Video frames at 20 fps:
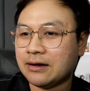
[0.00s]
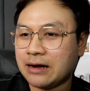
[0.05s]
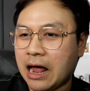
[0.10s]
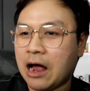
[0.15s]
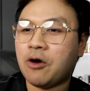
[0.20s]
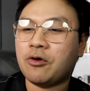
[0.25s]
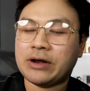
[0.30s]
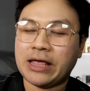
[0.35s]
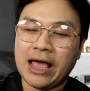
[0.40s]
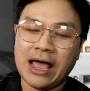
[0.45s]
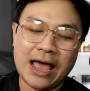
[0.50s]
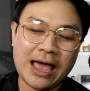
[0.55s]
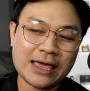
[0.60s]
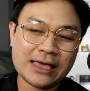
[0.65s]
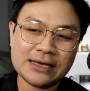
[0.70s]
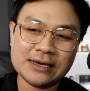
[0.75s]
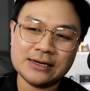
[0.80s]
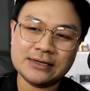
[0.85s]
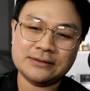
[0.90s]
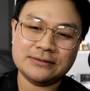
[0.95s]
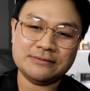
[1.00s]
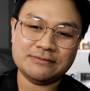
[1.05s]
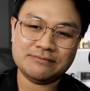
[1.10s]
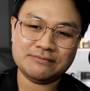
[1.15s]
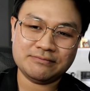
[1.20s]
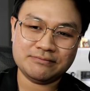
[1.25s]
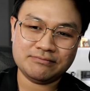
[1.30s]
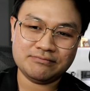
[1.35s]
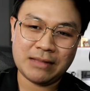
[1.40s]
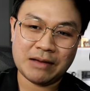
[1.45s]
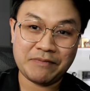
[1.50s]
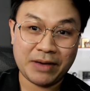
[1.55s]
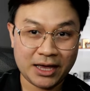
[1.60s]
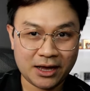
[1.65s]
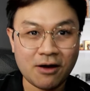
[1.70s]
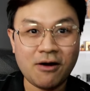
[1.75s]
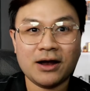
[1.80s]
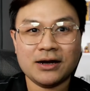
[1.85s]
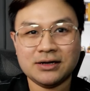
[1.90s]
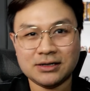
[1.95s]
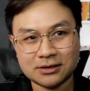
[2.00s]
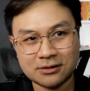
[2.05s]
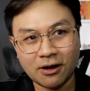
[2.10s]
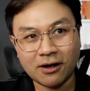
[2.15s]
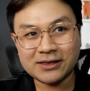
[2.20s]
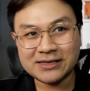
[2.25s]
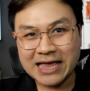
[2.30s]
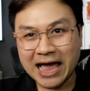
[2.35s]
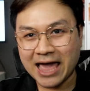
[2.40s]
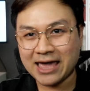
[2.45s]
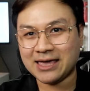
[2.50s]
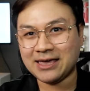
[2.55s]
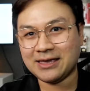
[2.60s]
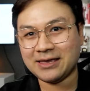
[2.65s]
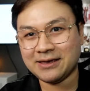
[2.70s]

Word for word: เราเนี่ยให้เงินมันไปก้อนหนึ่งก้อนใหญ่